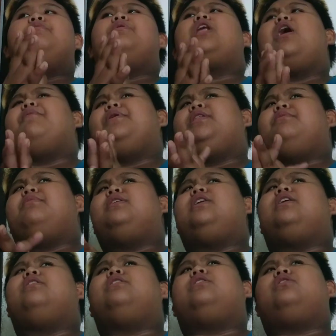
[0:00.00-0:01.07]
Marami namang
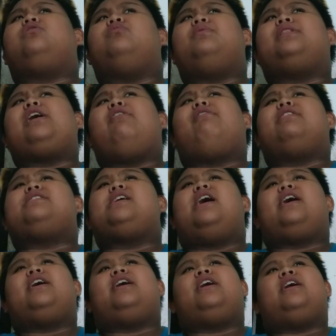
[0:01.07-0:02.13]
nag tumatawag
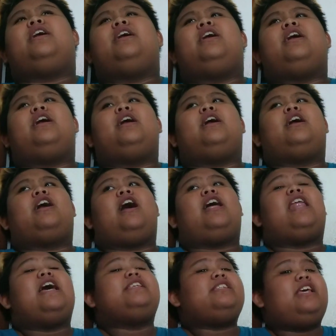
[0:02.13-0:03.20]
sa aking
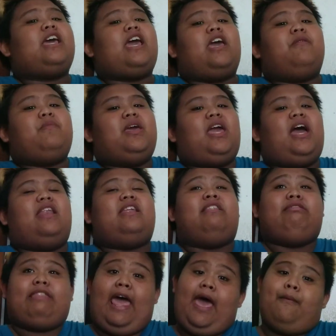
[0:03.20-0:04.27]
kaklase, kaibigan
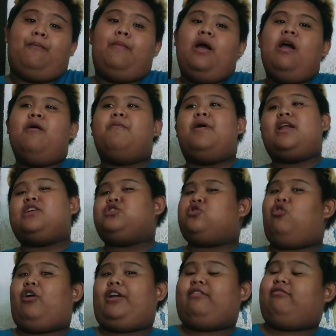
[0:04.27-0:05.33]
na Deb. Para
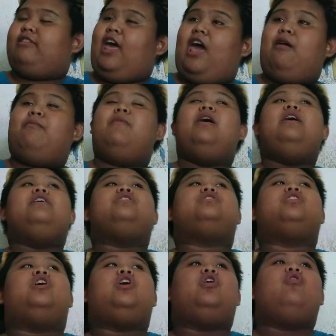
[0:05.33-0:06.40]
short, Deb.
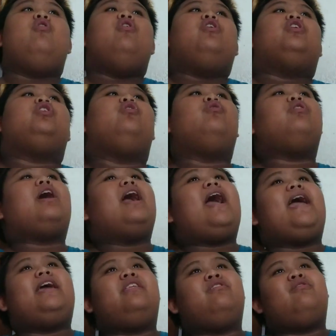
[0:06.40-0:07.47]
So, yung
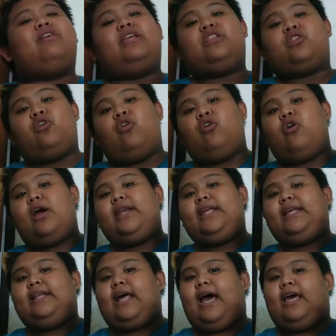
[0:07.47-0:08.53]
kagaya ng intro ko
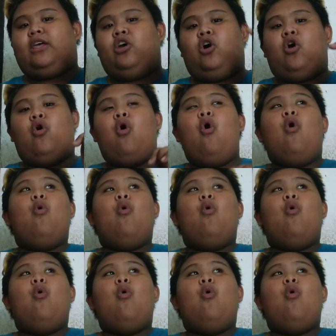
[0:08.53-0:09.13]
kanina, yung